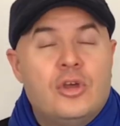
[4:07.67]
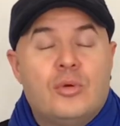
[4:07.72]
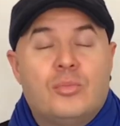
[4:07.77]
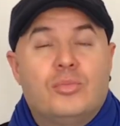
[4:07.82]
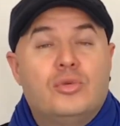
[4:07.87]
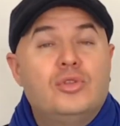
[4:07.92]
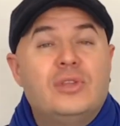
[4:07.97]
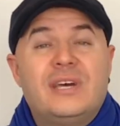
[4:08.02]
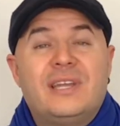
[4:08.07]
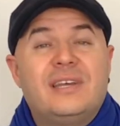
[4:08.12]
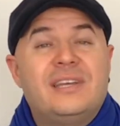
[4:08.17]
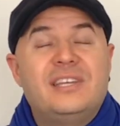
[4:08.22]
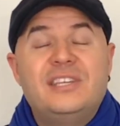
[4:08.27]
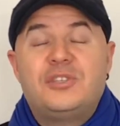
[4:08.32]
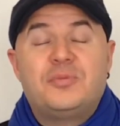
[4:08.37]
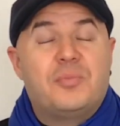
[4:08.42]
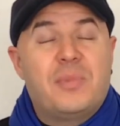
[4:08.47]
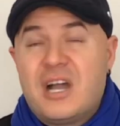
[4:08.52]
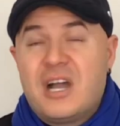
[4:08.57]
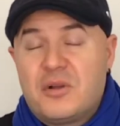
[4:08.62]
Bunlara
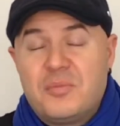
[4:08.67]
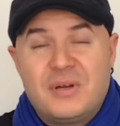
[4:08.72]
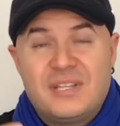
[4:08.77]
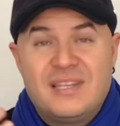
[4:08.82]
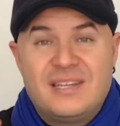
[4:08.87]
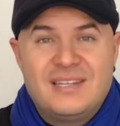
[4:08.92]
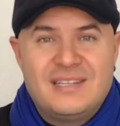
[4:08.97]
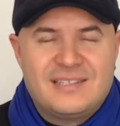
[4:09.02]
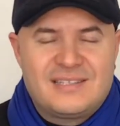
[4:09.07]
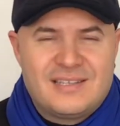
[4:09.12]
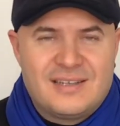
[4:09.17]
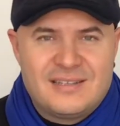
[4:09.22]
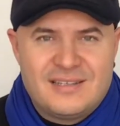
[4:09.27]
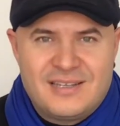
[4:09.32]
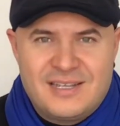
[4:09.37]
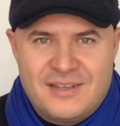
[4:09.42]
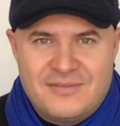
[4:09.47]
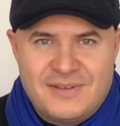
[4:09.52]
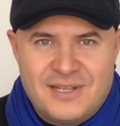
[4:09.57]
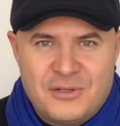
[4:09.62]
hiç bakmadan
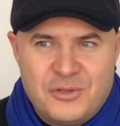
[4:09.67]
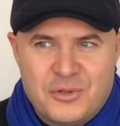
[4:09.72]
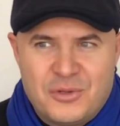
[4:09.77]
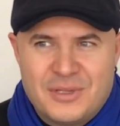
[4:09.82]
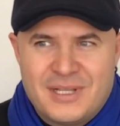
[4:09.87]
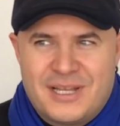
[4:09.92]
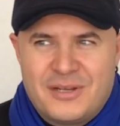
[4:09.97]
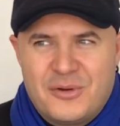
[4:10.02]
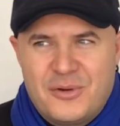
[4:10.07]
insanlar evleniyorlar.